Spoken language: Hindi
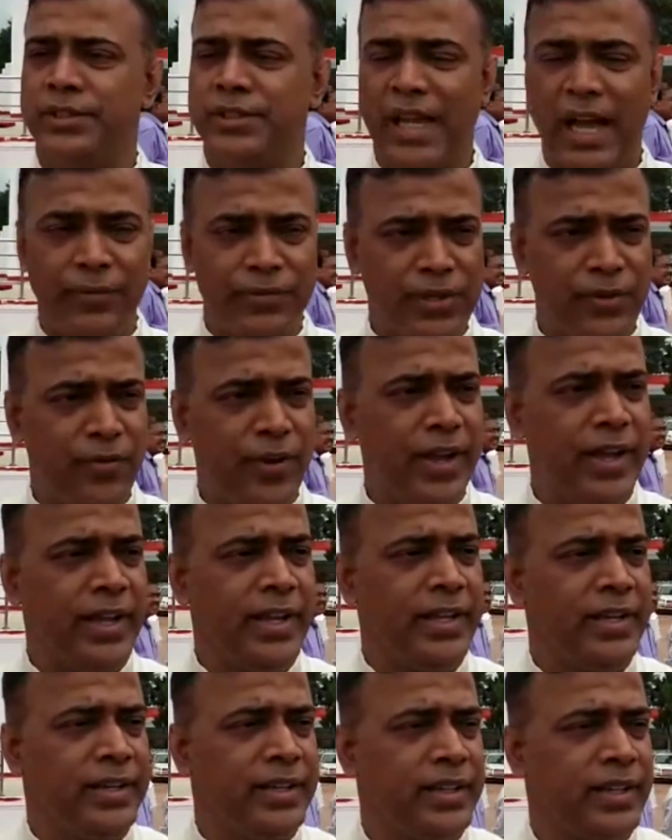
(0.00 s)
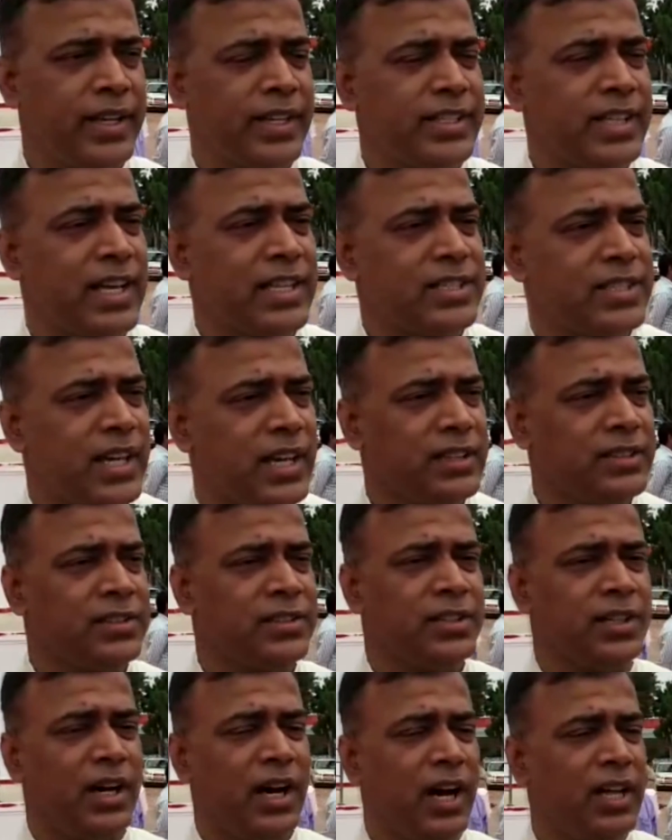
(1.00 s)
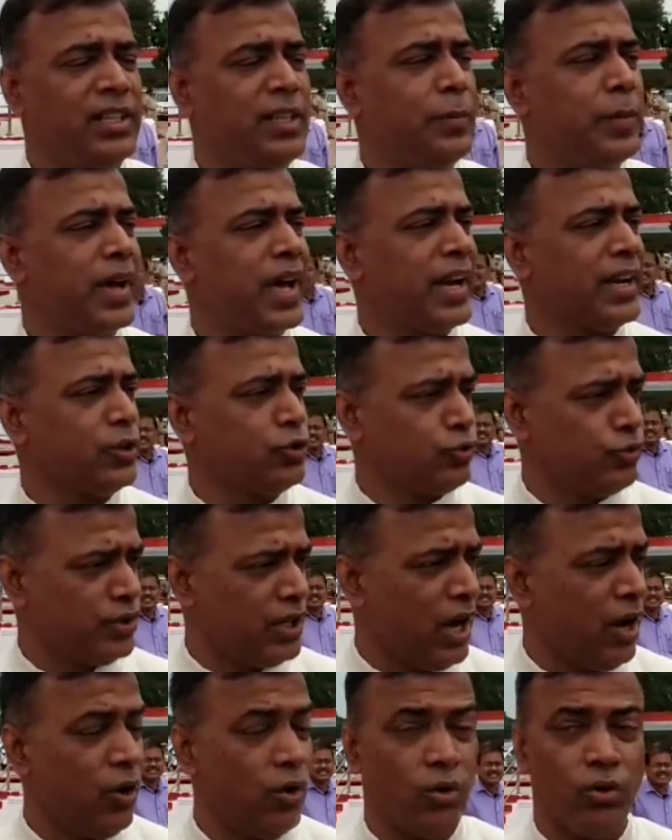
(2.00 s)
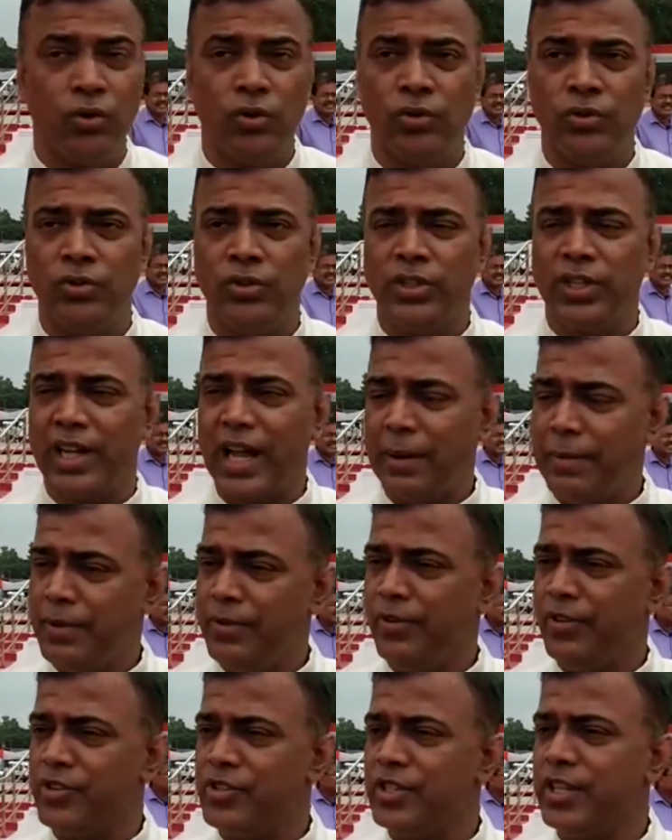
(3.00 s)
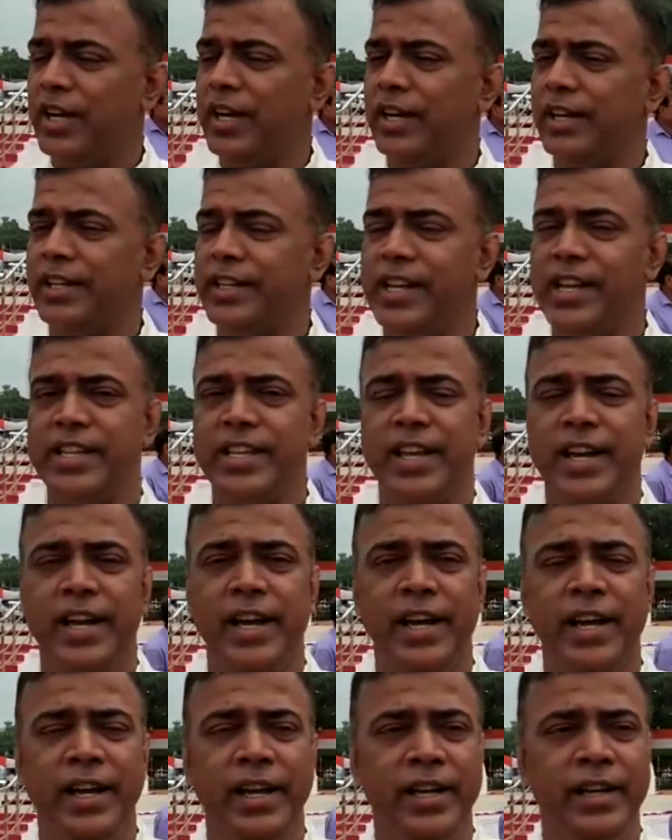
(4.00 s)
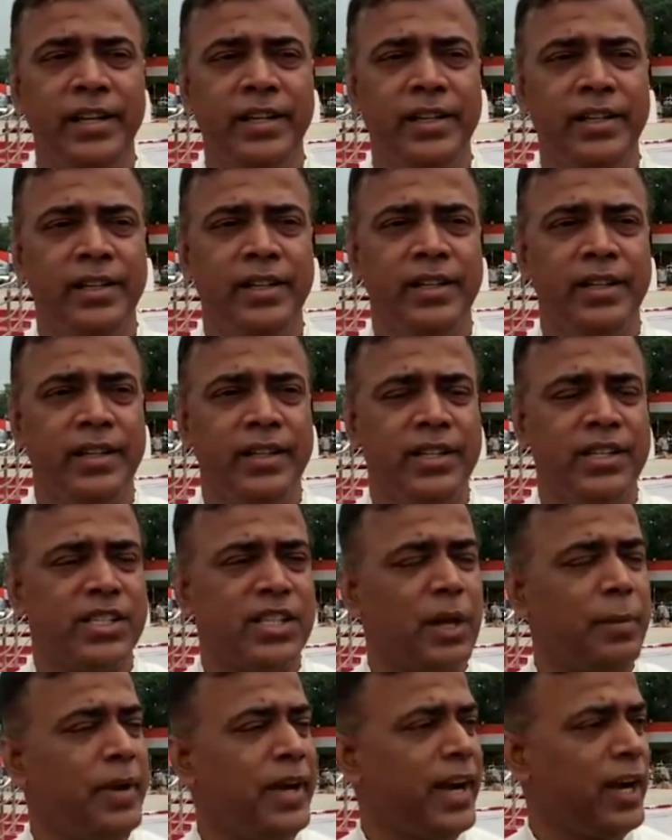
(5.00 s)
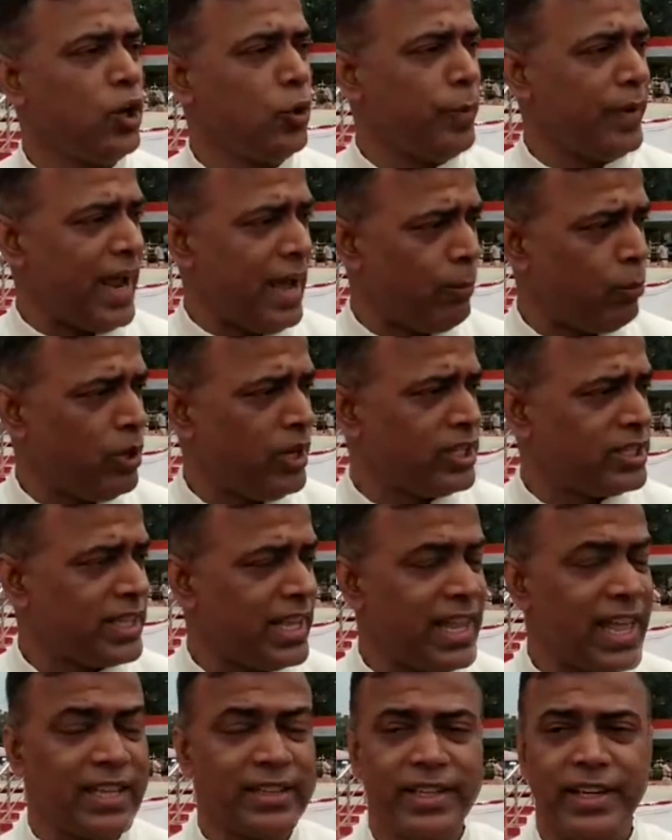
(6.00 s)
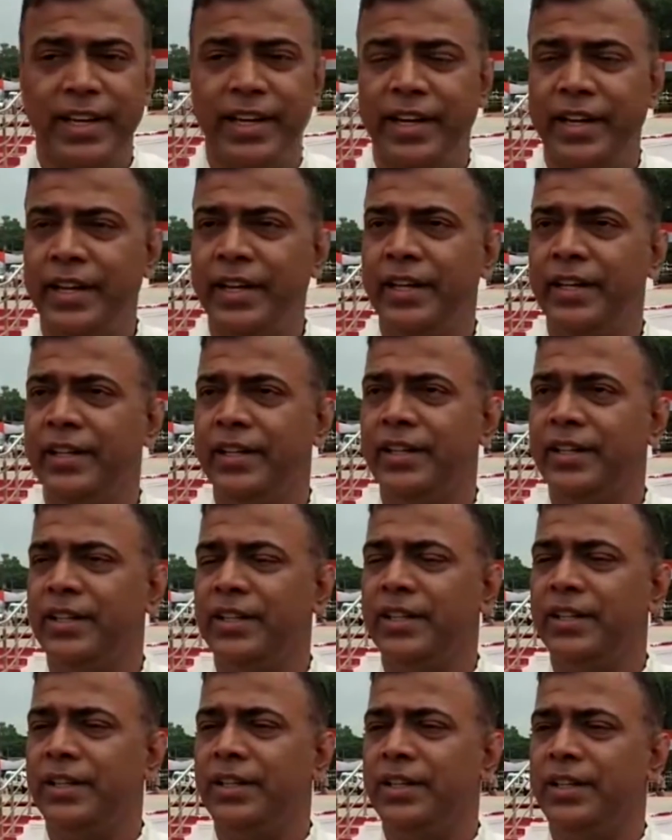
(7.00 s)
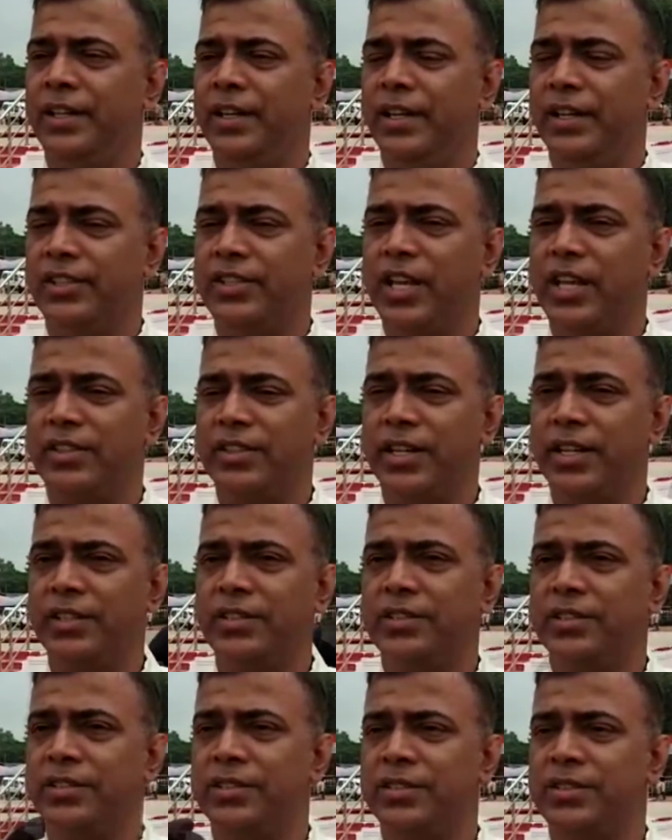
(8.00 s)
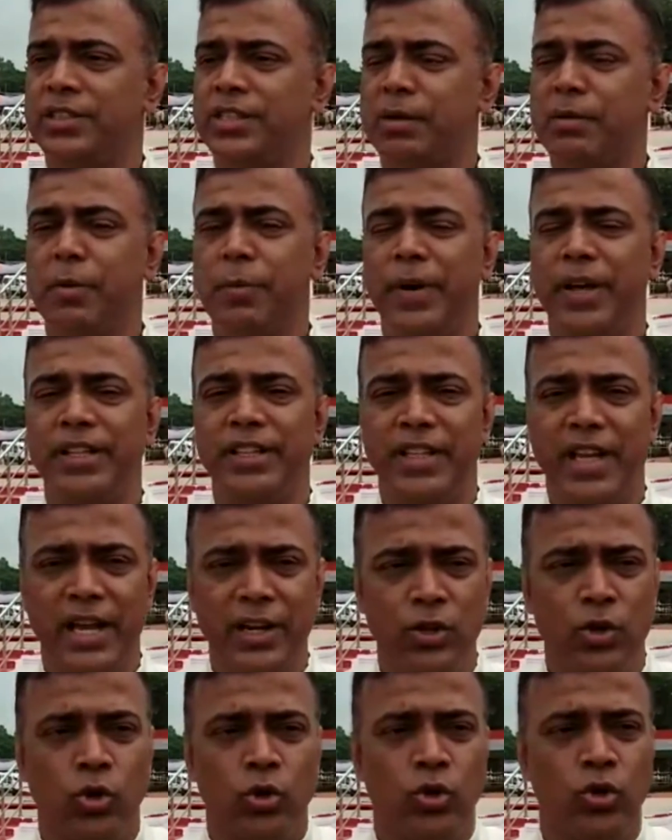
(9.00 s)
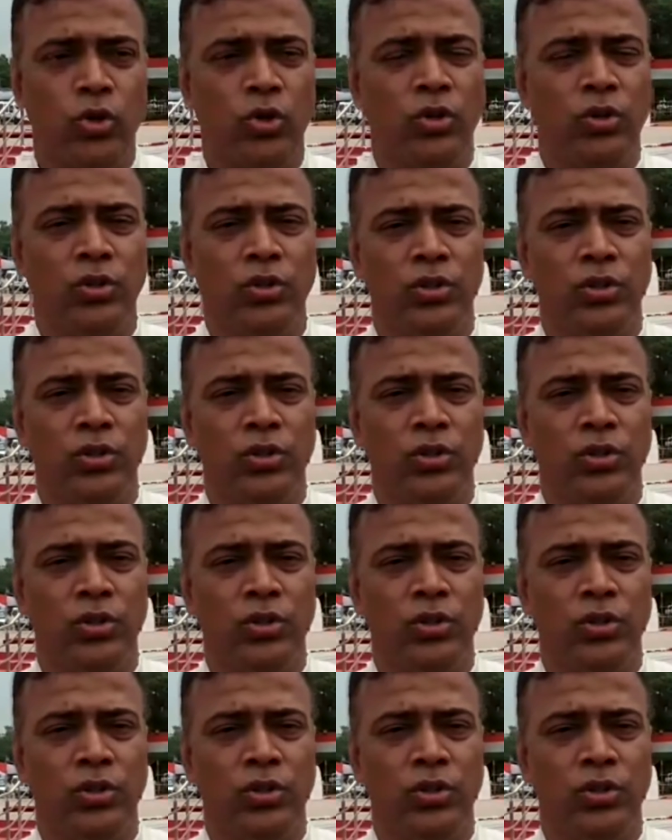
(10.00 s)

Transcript: साफ़ सफाई के साथ साथ अन्य प्रकार की सुविधाओं का भी व्यवस्था किया जा रहा है सभी गेटों पर एम्बुलेंस तैनात रहेंगे इसके अतिरिक्त सभी पदाधिकारियों को